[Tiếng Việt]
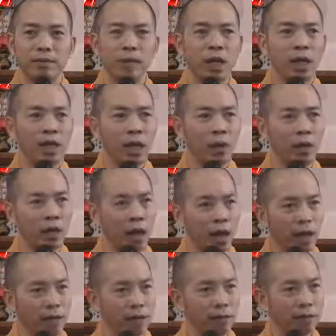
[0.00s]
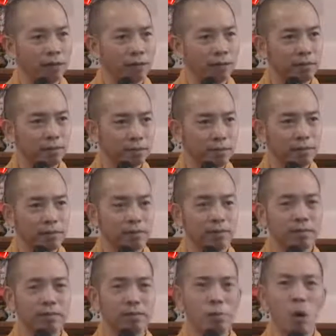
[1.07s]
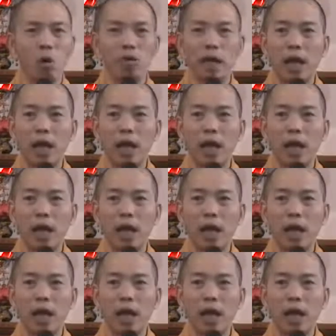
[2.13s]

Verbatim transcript: Nơi nào cần Bồ